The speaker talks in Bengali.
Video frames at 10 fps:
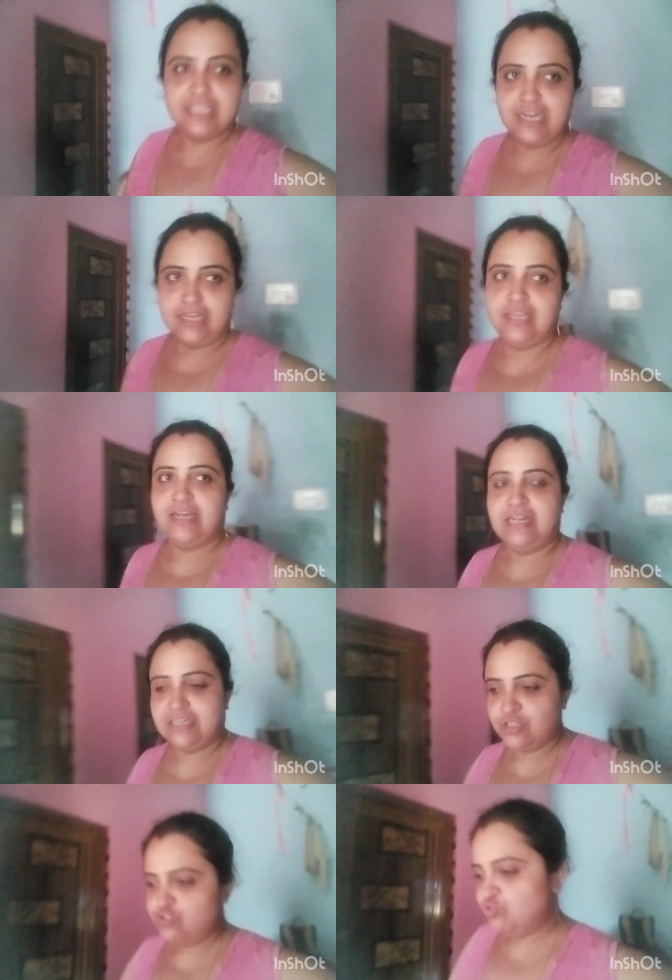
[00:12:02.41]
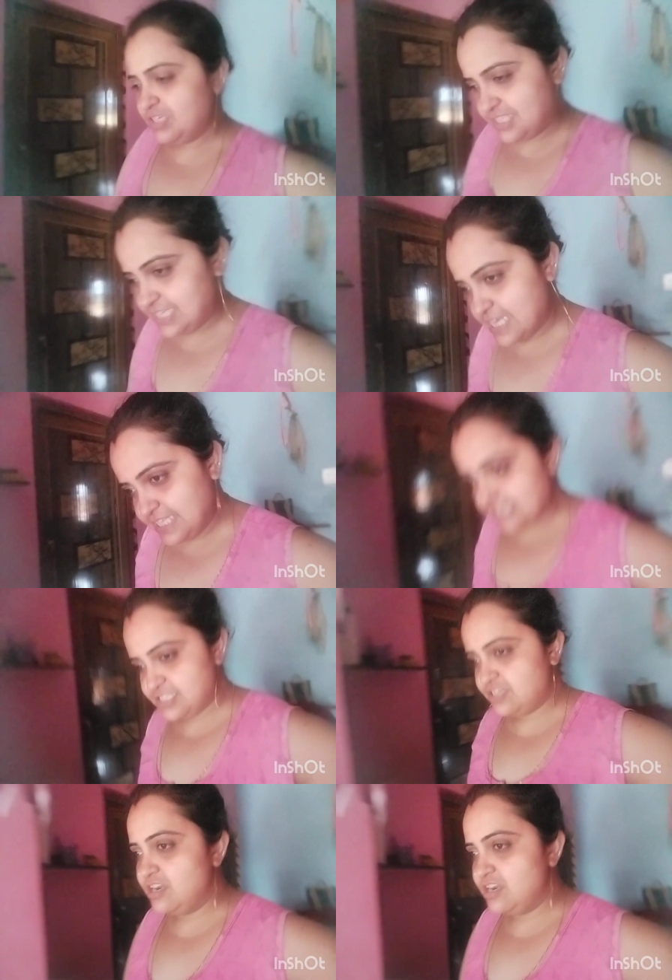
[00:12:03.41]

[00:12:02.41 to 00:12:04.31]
আগেকার একটা ঝুড়ি দিদা দিয়েছিল